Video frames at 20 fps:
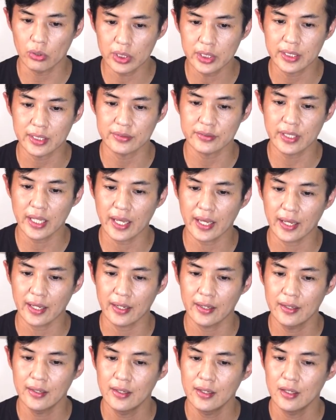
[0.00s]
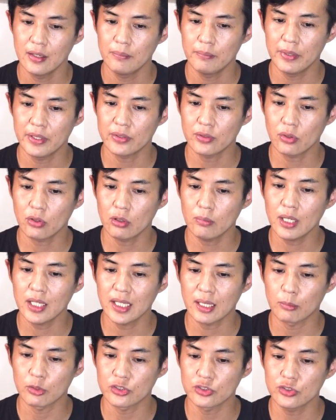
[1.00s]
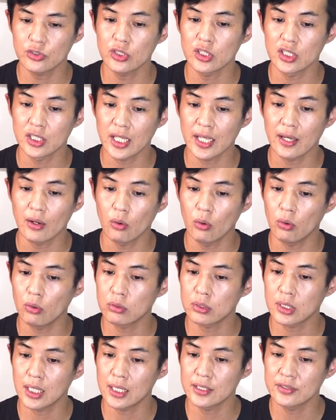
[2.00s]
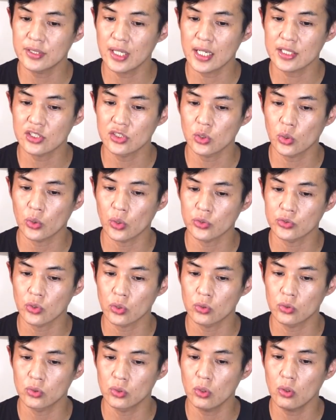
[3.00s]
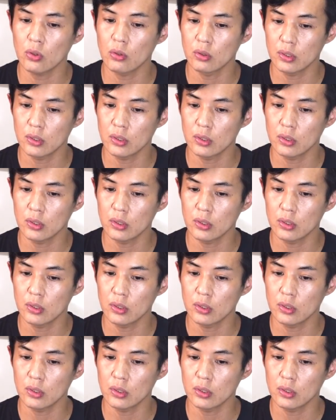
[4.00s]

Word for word: 人ですねメトロマリナもついにねオクタリサーチの予測通